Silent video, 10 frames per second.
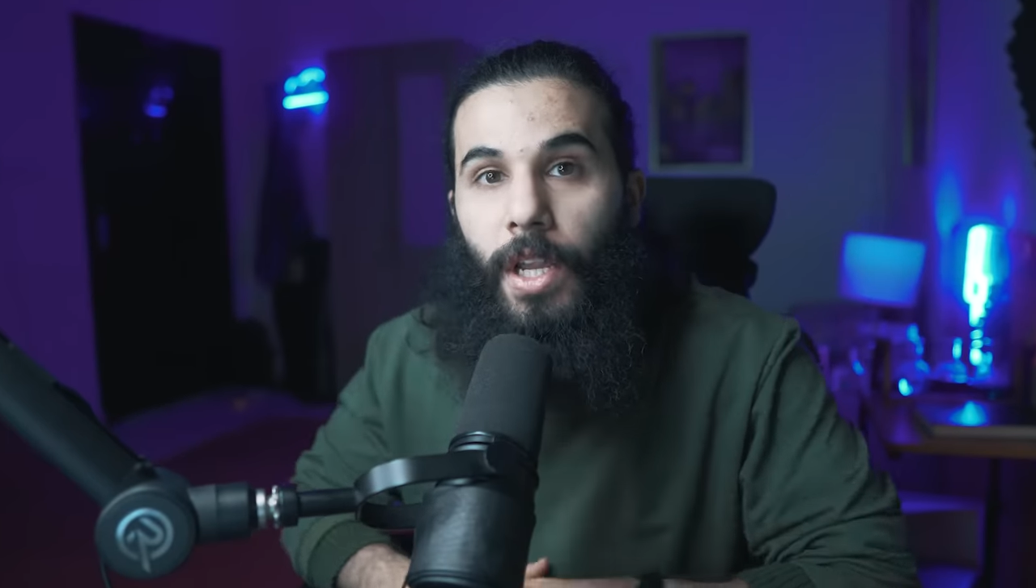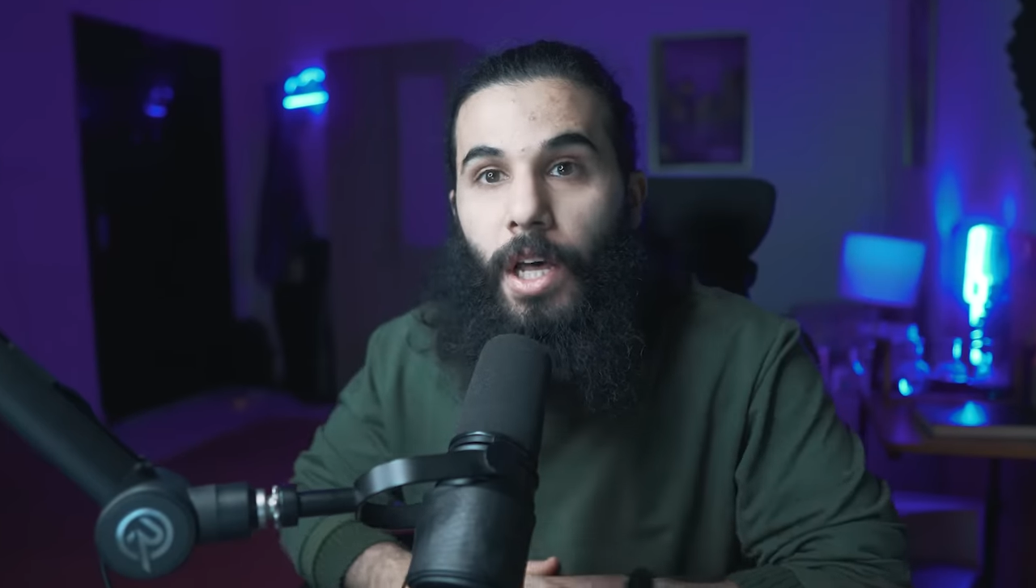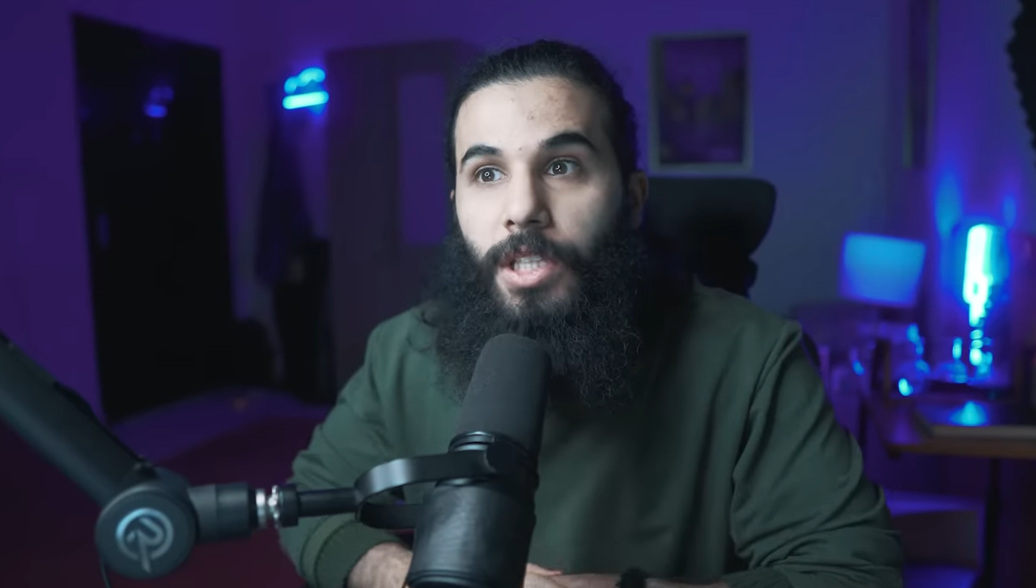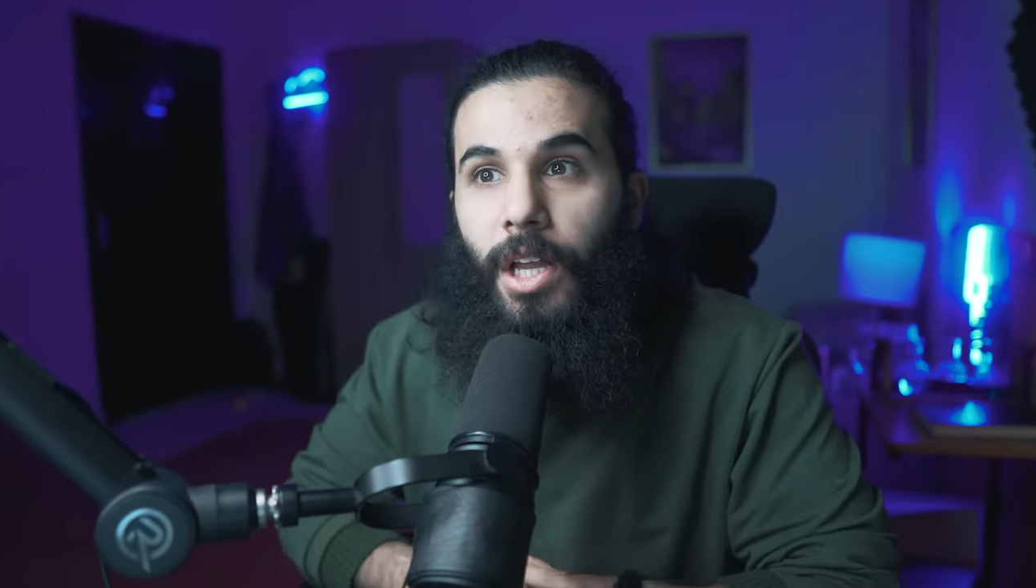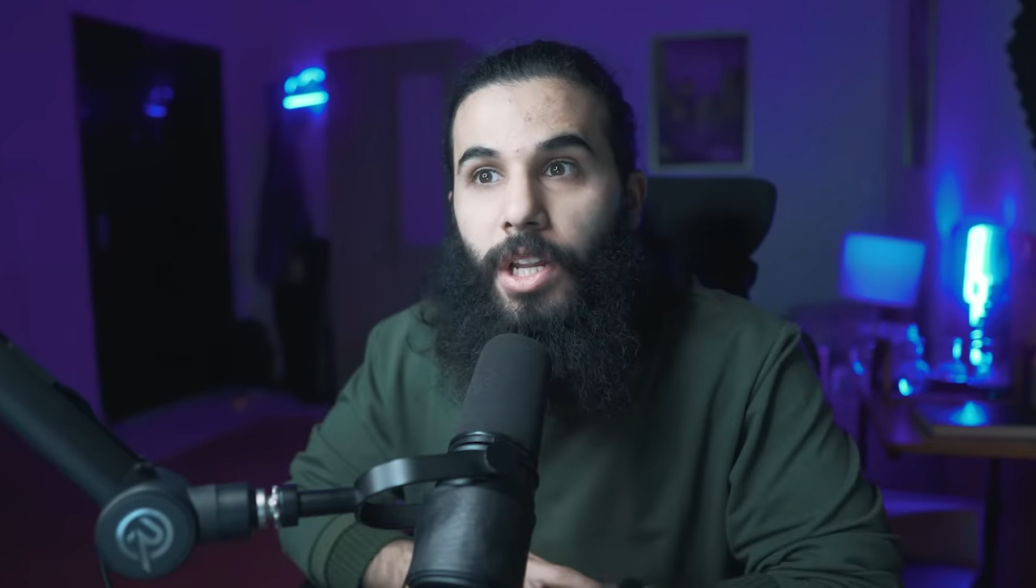
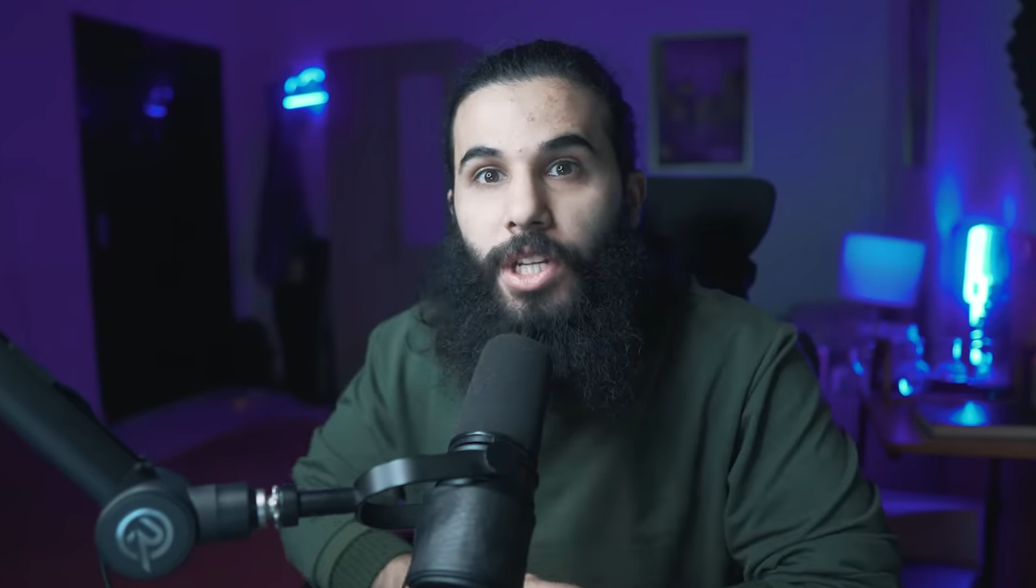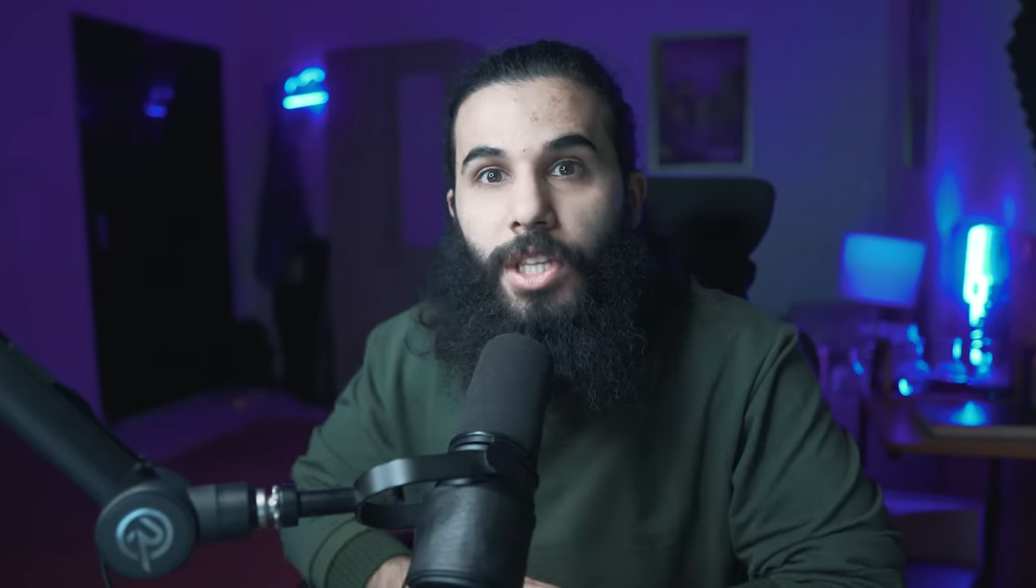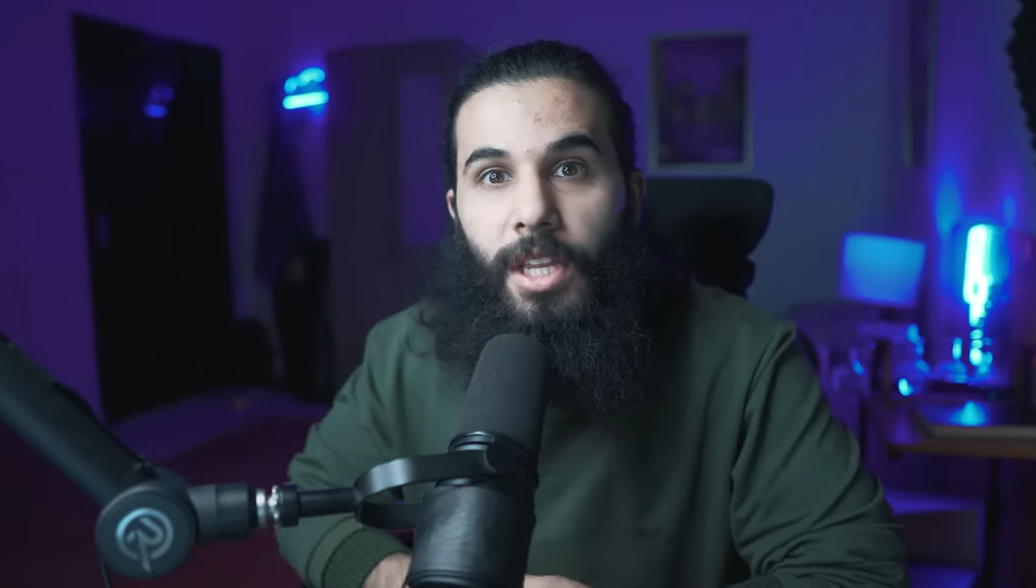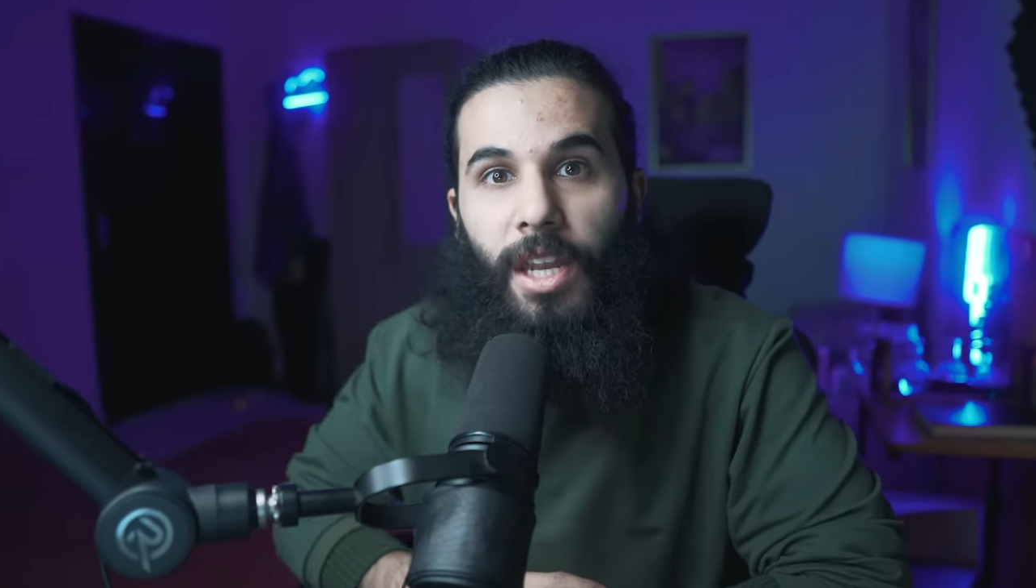إلى درجة